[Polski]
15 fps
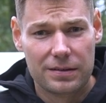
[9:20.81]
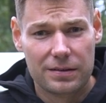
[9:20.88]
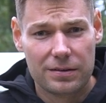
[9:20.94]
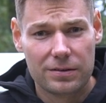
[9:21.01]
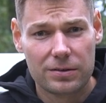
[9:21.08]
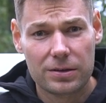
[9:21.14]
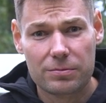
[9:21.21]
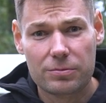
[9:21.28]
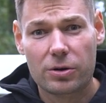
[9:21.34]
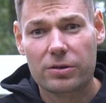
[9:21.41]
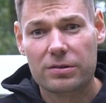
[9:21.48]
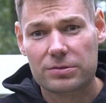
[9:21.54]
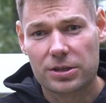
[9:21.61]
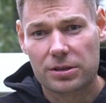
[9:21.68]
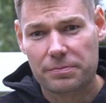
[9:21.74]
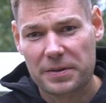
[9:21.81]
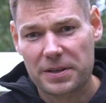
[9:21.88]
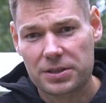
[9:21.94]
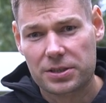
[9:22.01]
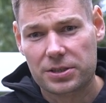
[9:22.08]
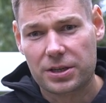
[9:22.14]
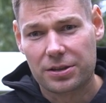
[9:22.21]
Y, no i mogłem czas,
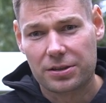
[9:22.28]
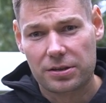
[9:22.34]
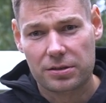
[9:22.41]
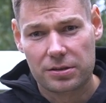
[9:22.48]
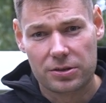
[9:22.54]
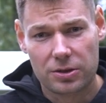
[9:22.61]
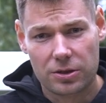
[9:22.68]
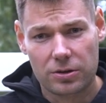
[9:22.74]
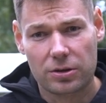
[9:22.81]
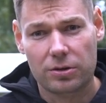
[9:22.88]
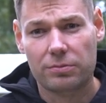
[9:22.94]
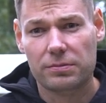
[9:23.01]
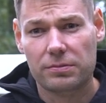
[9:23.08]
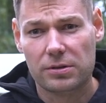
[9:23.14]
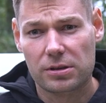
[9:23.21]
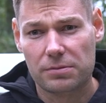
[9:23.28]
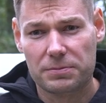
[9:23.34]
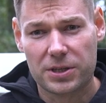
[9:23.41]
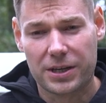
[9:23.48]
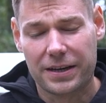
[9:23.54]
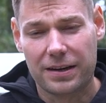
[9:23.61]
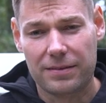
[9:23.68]
spędzić czas z żoną, z
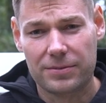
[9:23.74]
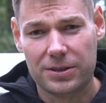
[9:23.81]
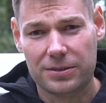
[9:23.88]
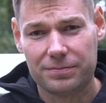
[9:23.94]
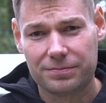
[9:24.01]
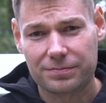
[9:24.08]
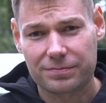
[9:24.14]
psiakami.